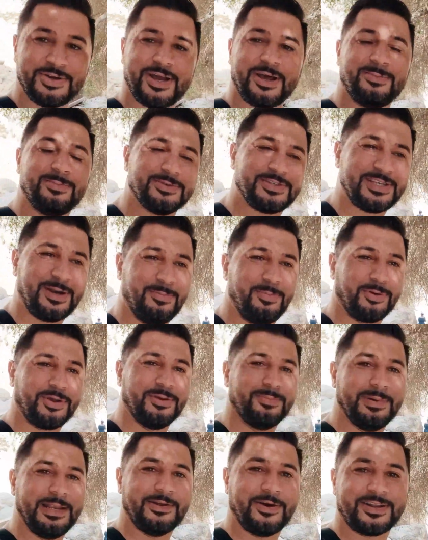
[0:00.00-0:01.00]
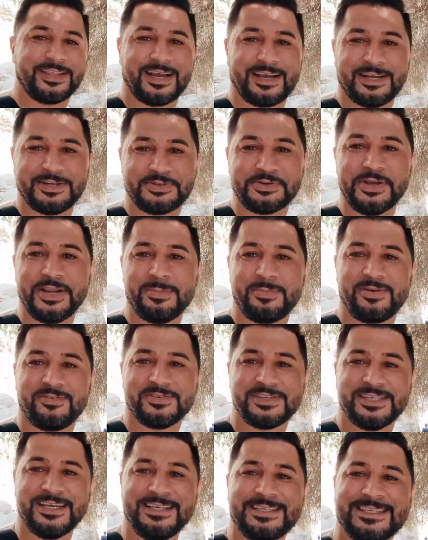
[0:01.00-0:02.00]
eu quero mostrar um pouquinho melhor da cachoeira para
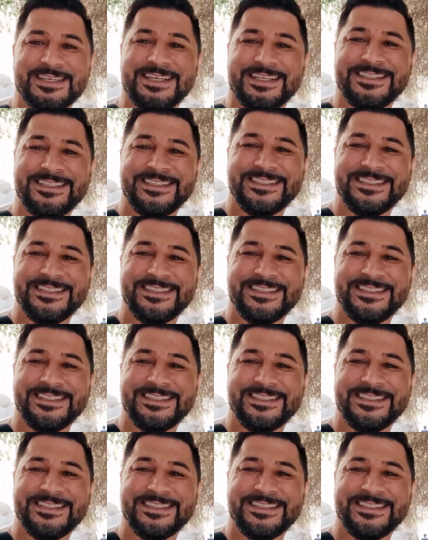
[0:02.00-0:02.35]
vocês.